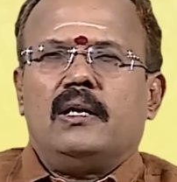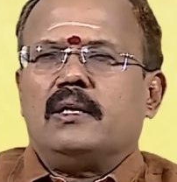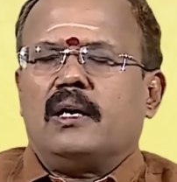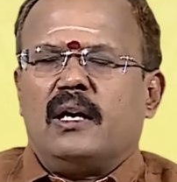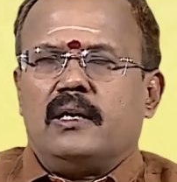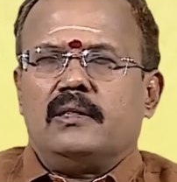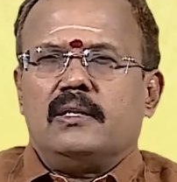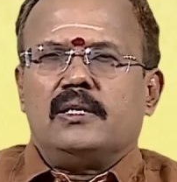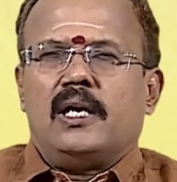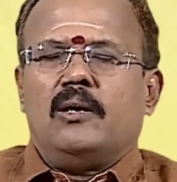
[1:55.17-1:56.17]
எடுத்த
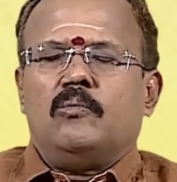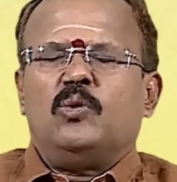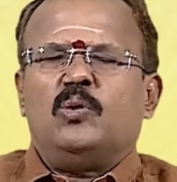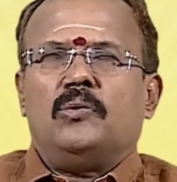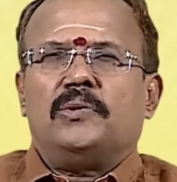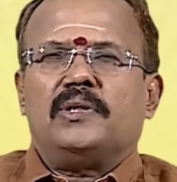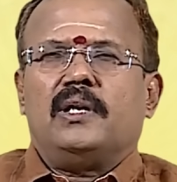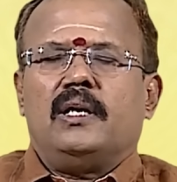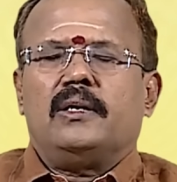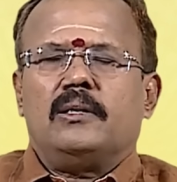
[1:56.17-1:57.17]
காரியத்தில் ஜெயம்
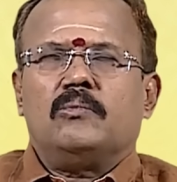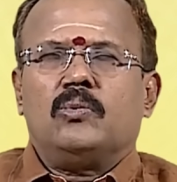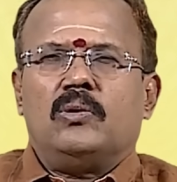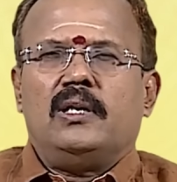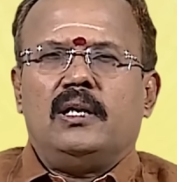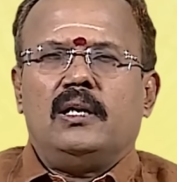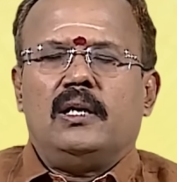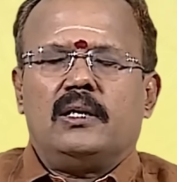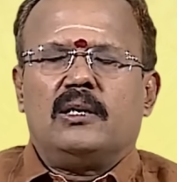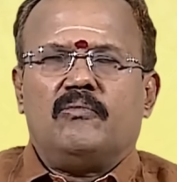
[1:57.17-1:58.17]
உத்தியோகத்தில் ஏற்றம் தொழிலில்
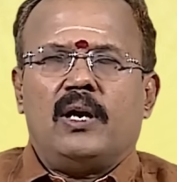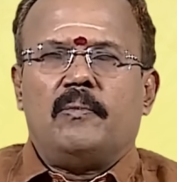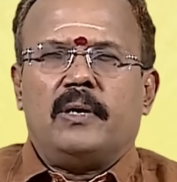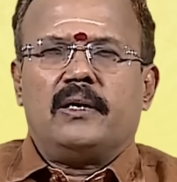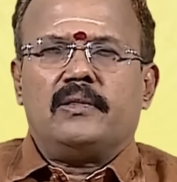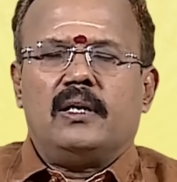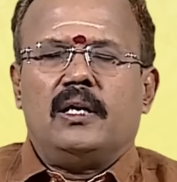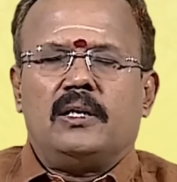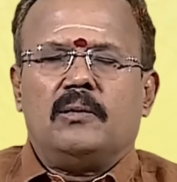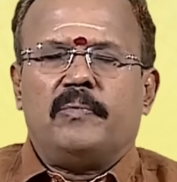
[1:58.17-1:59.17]
ஏற்றம் வியாபாரத்தில்
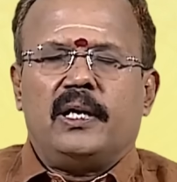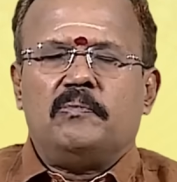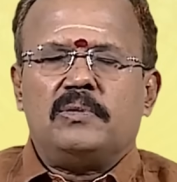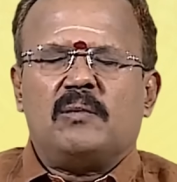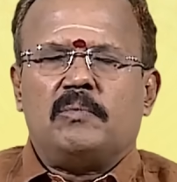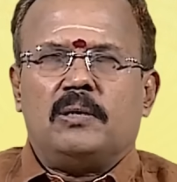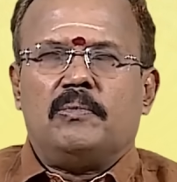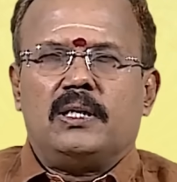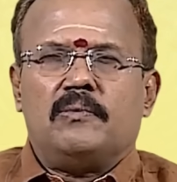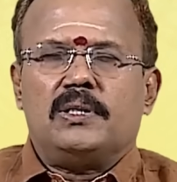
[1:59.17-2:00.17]
ஏற்றம் படிப்பு
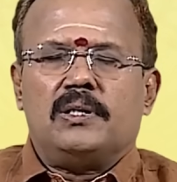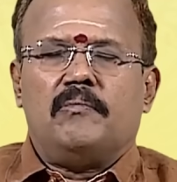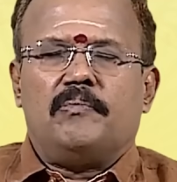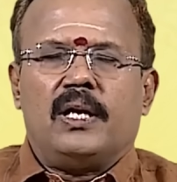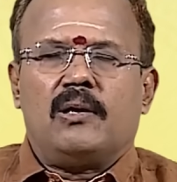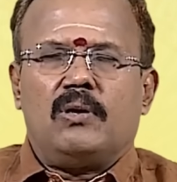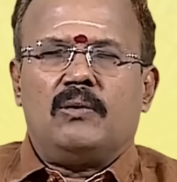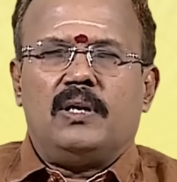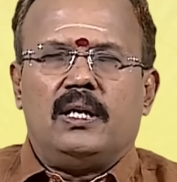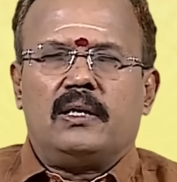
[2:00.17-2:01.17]
சம்பந்தப்பட்ட விஷயம் பண
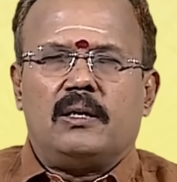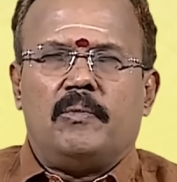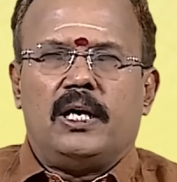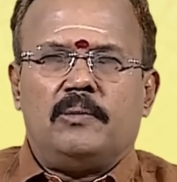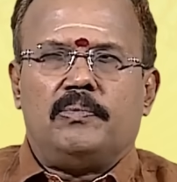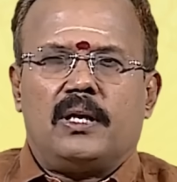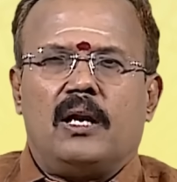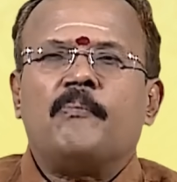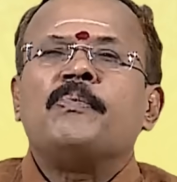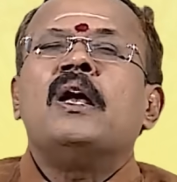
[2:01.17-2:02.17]
வரவில் இருந்த பாதிப்புகள்